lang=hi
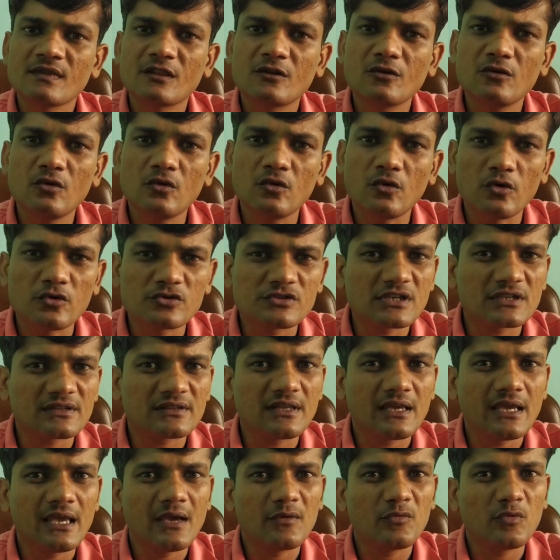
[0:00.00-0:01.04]
तो हो
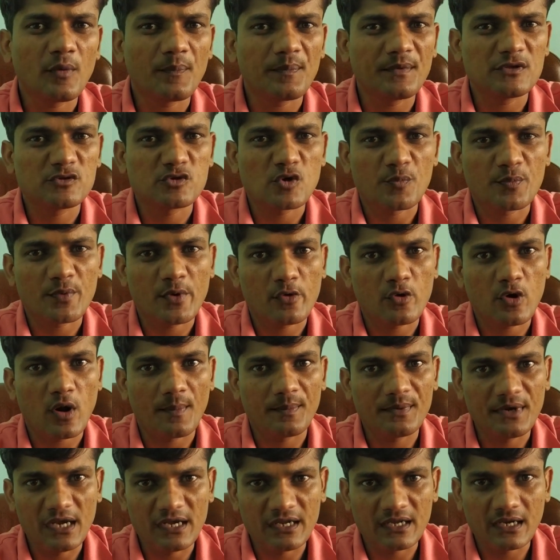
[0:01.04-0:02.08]
सकता है वो अपने सॉफ्टवेयर को
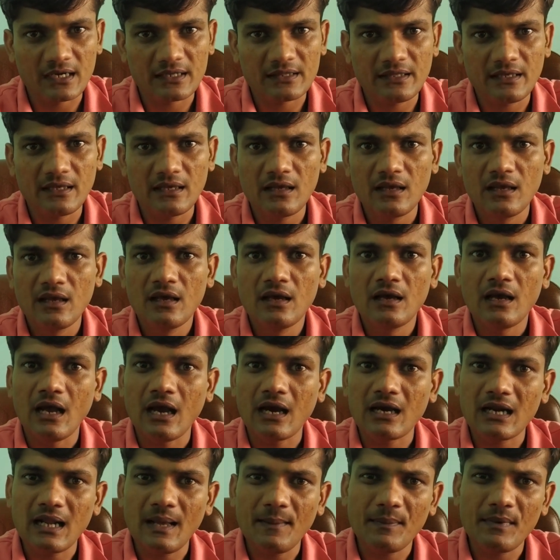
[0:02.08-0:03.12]
अपडेट कर दे
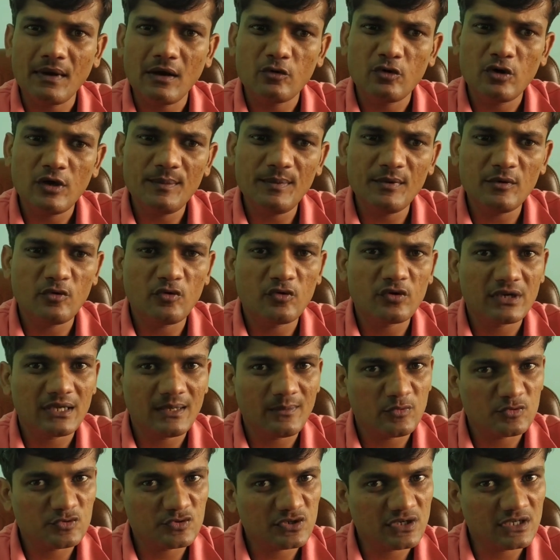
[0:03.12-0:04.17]
अगर आपका कोई भी
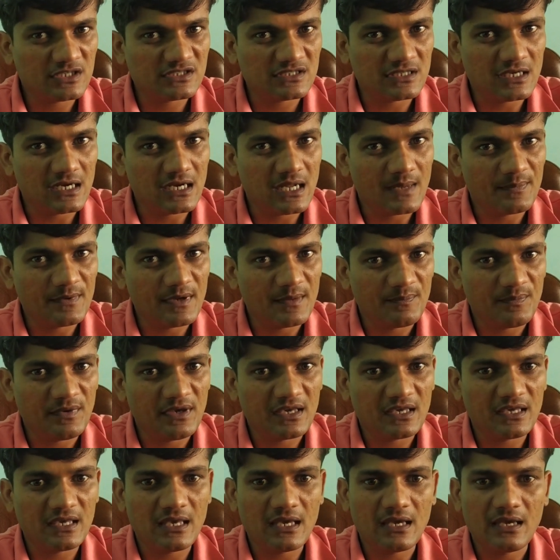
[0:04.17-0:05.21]
कॉन्ट्रीब्यूशन का चलान आपने
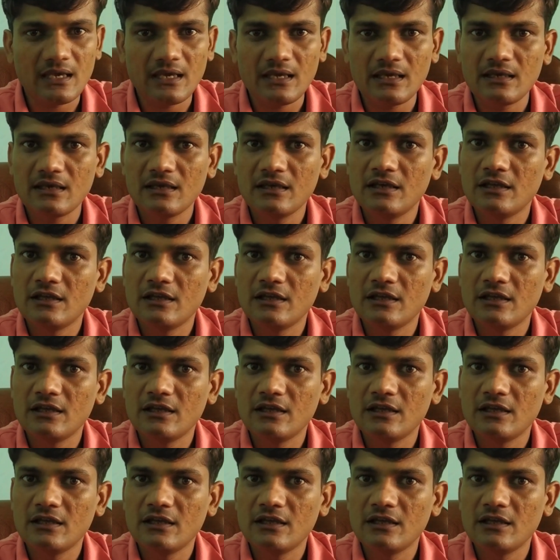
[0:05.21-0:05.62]
पे किया है